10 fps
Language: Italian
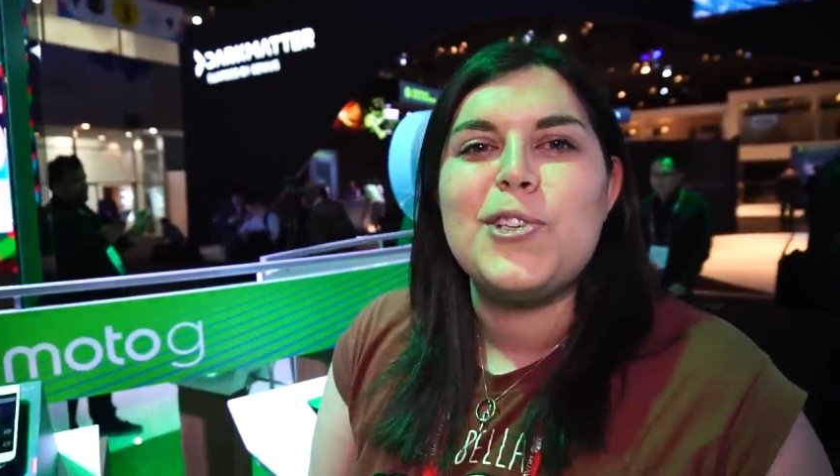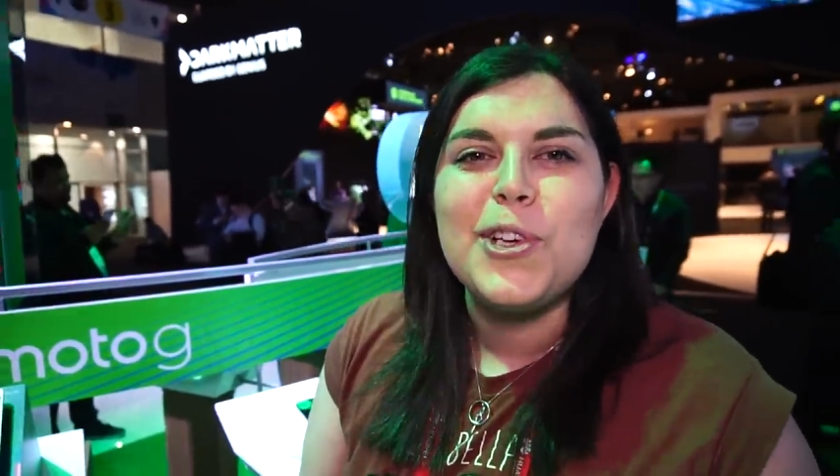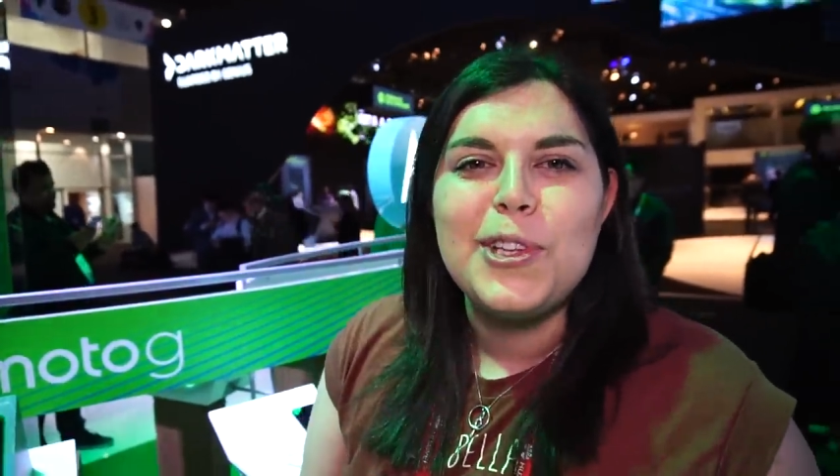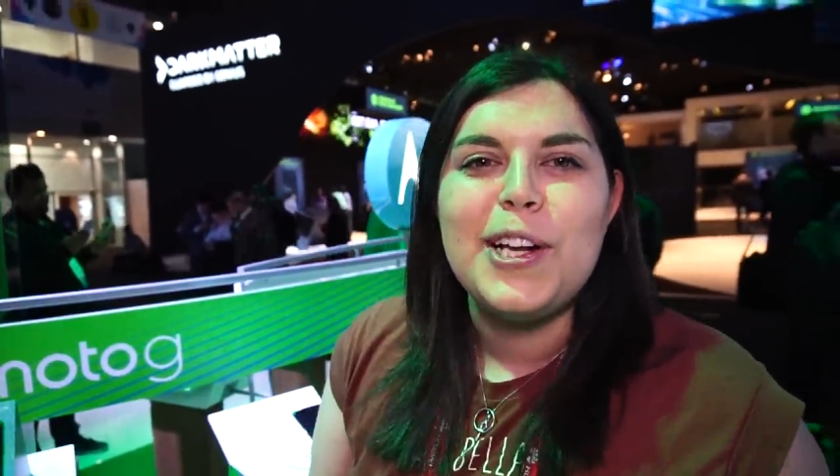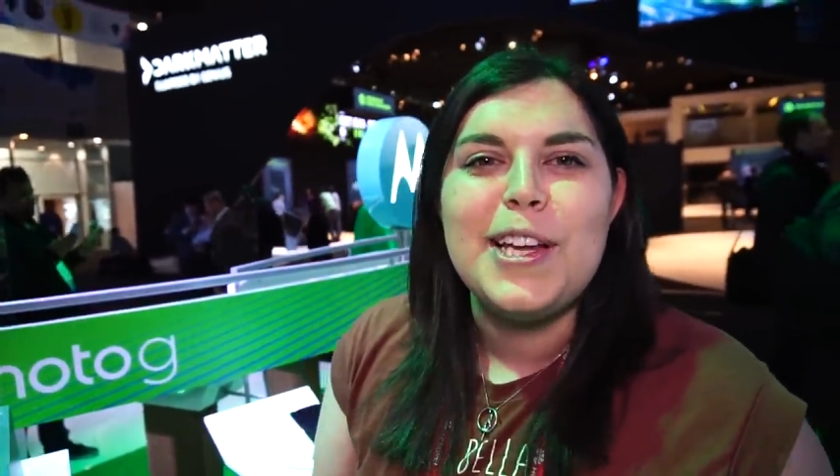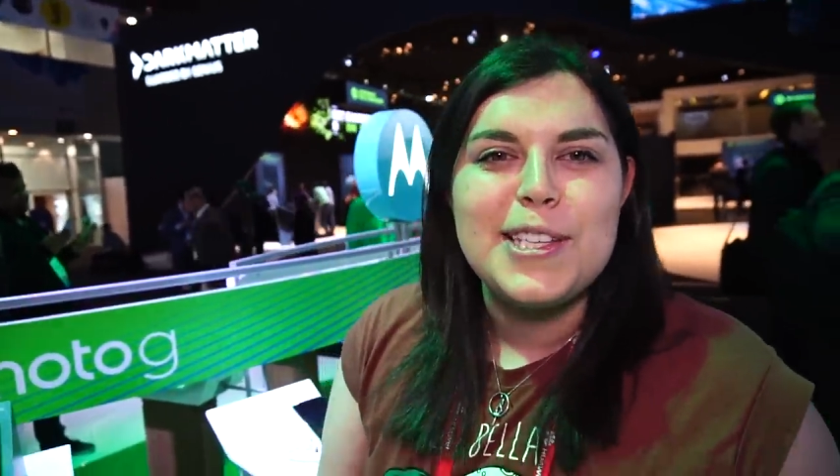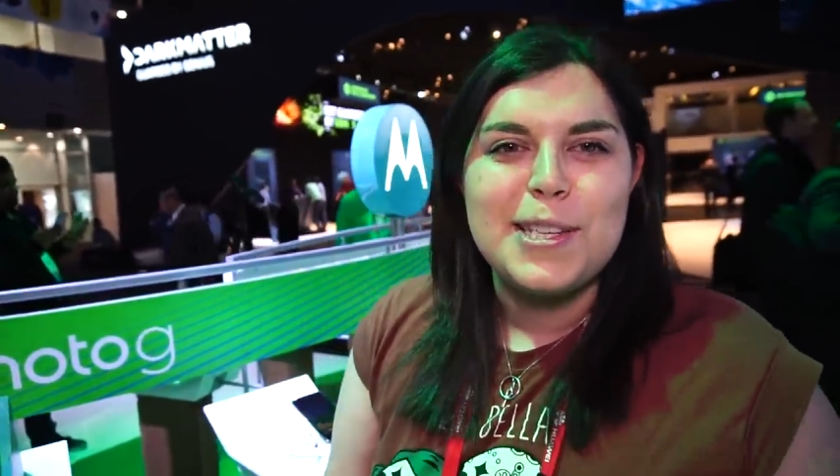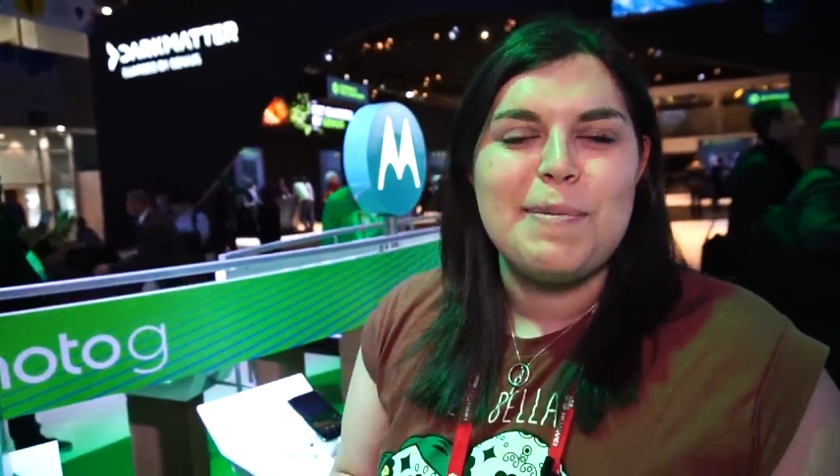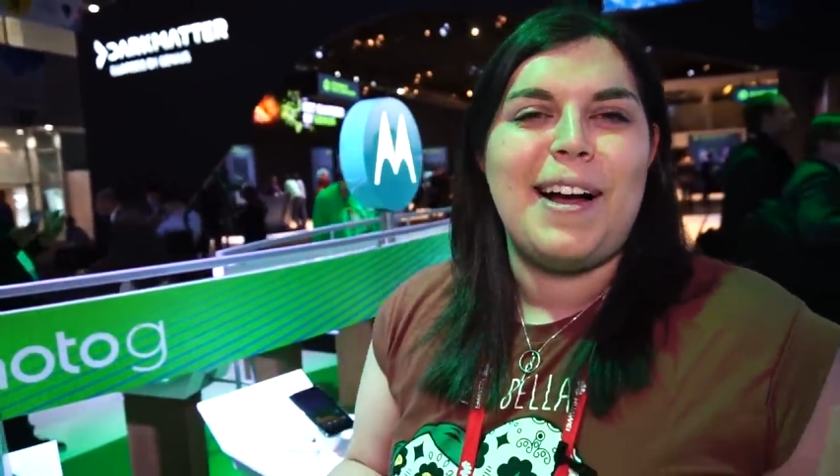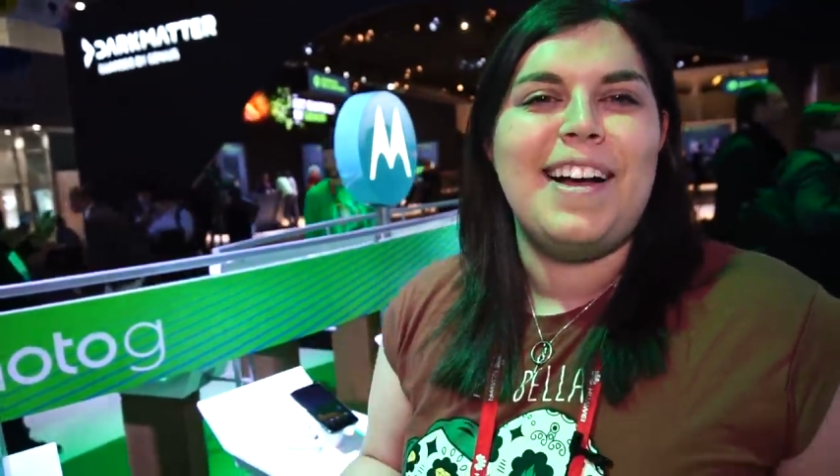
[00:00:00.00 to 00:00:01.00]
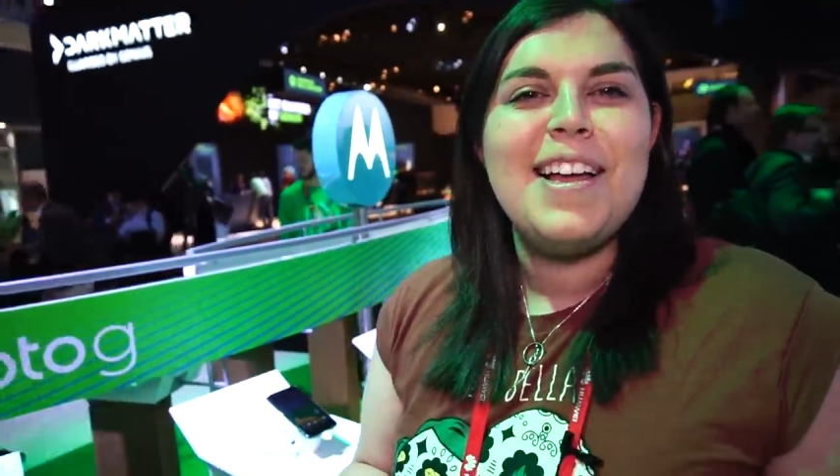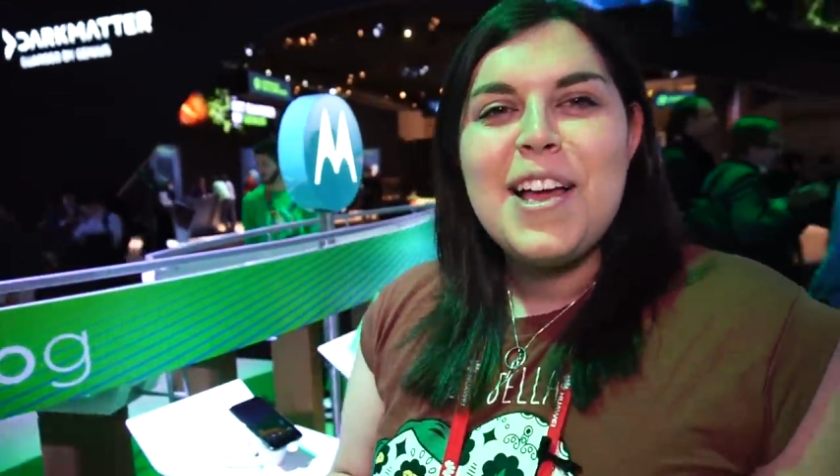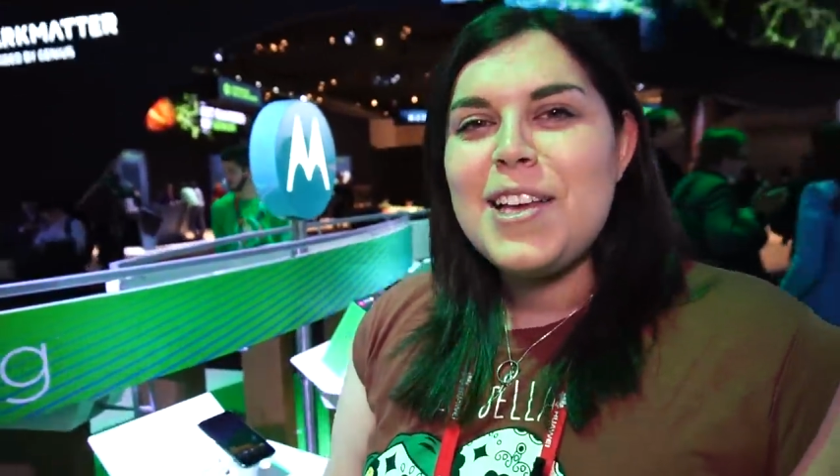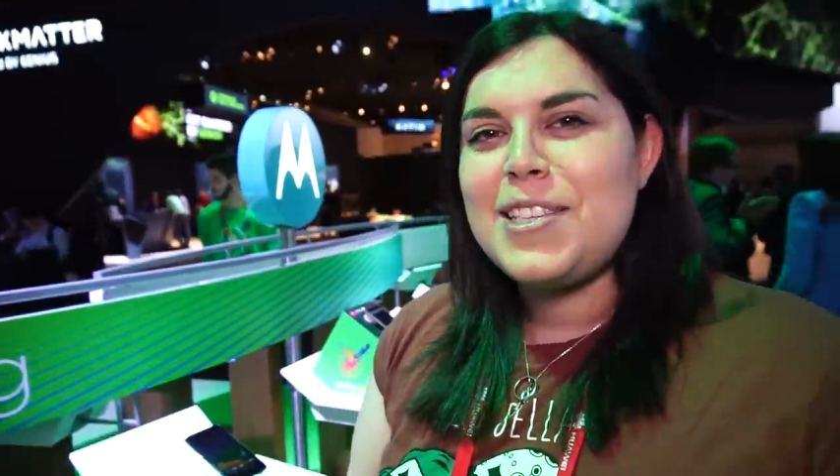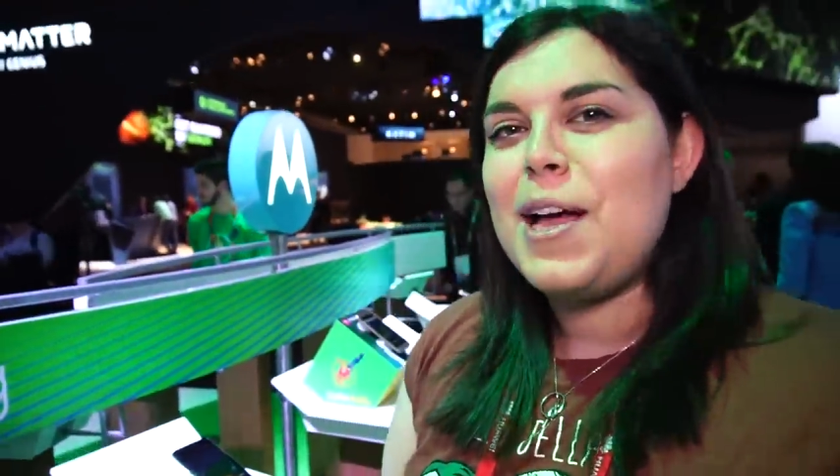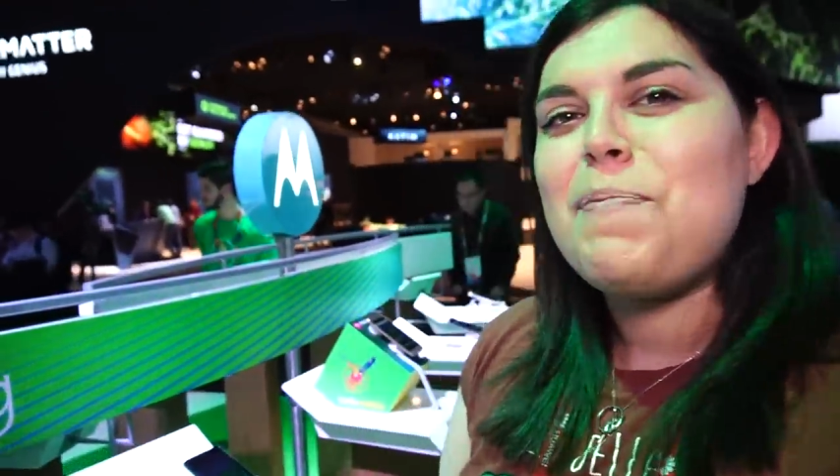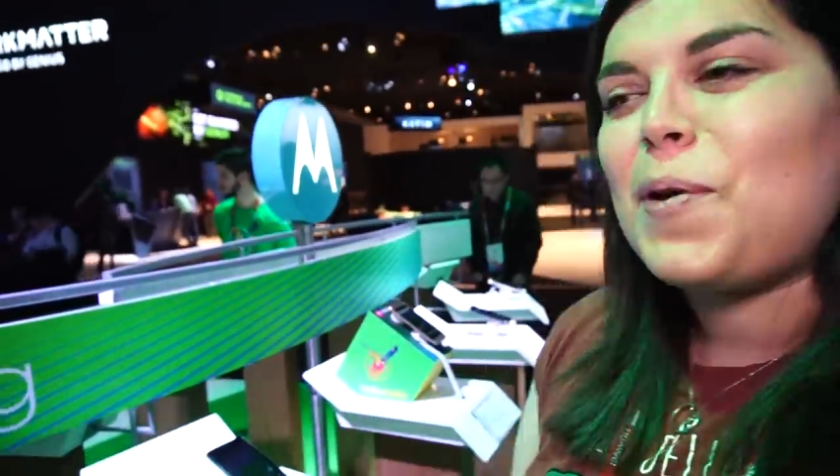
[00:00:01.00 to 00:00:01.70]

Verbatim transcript: gentilissima Arrivo. si è